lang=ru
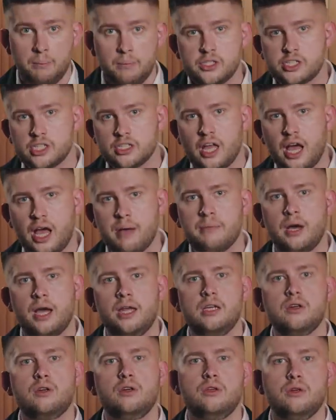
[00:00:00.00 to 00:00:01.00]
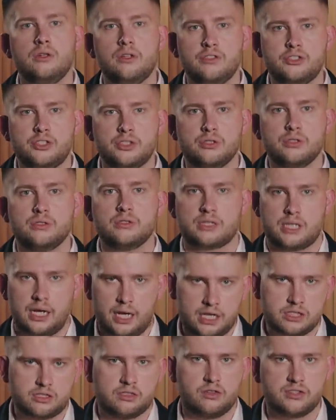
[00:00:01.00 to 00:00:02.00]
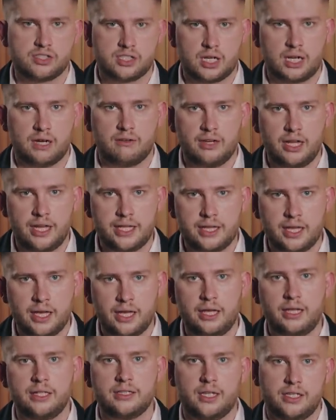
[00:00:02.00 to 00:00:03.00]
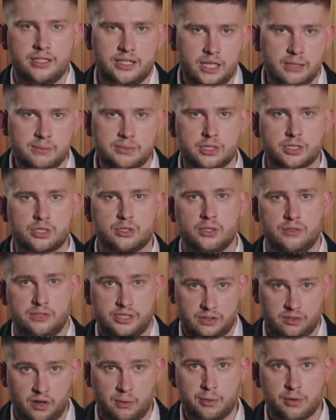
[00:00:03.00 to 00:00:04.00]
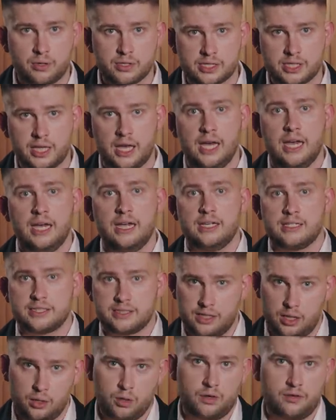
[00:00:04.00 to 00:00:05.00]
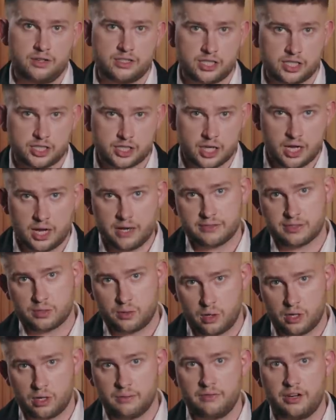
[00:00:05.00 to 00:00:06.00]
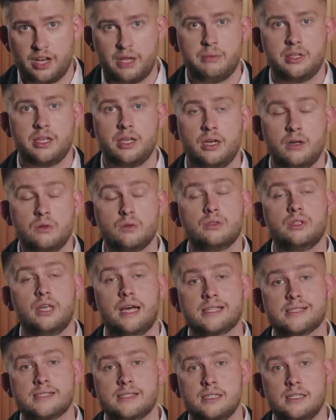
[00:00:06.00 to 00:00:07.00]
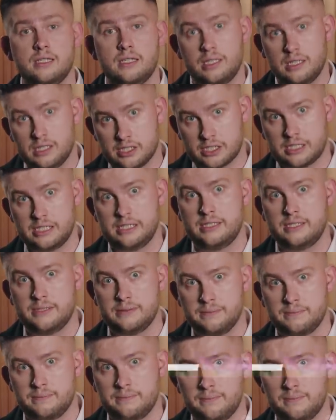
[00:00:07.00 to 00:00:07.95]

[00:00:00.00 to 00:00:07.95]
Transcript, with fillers: Мы желаем Олегу Юрьевичу скорейшего выздоровления и надеемся, что все вопросы с налоговой США в скором времени удастся решить.